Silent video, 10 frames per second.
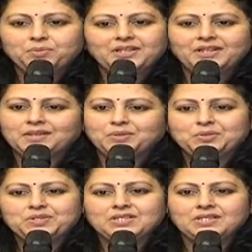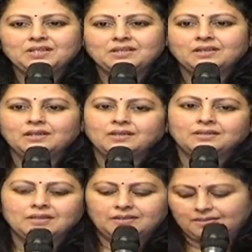రెడ్డి గారి గురించి
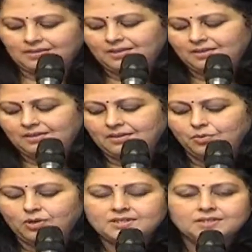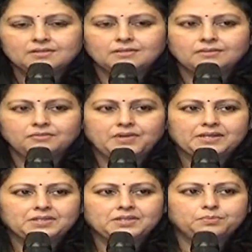ఈ అవార్డ్స్
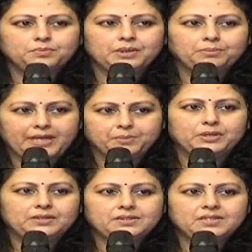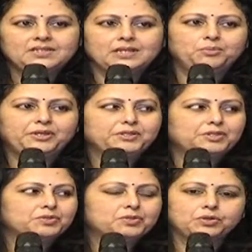ఫంక్షన్ ఆయన బర్త్డే సెలబ్రేట్
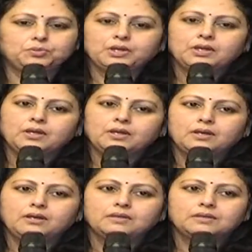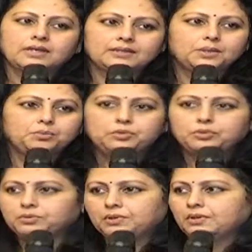చేసుకోవడం దాదాపు
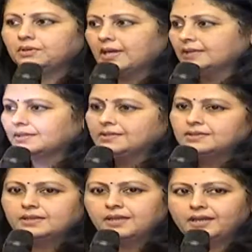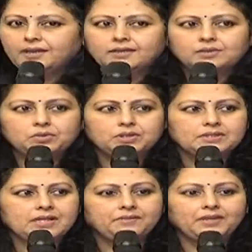నాకు తెలిసి నేనైతే ఒక
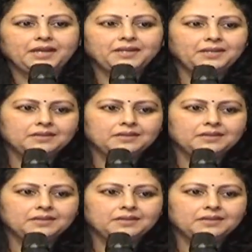సెవెన్ ఎయిట్